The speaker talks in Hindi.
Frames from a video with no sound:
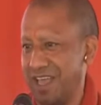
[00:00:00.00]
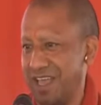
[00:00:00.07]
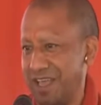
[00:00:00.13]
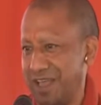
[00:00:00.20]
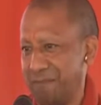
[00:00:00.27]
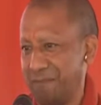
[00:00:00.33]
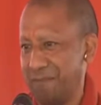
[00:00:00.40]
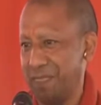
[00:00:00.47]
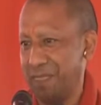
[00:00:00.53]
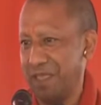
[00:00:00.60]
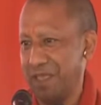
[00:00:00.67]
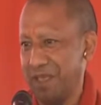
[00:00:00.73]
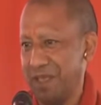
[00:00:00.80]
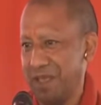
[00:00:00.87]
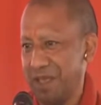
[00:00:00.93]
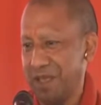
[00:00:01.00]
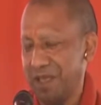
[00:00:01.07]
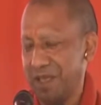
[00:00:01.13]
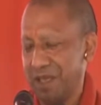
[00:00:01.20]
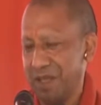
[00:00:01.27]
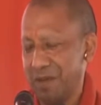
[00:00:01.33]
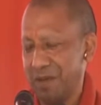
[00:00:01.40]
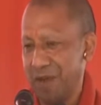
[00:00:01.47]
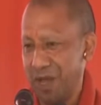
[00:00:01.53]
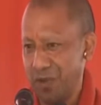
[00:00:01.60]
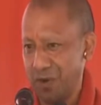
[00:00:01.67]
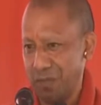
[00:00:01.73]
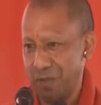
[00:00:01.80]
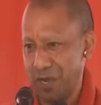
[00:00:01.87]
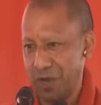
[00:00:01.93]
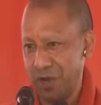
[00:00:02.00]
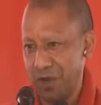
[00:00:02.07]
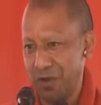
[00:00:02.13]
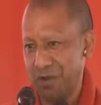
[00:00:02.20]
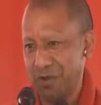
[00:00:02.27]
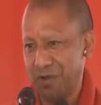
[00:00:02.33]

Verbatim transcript: हैं भाइयों बहनों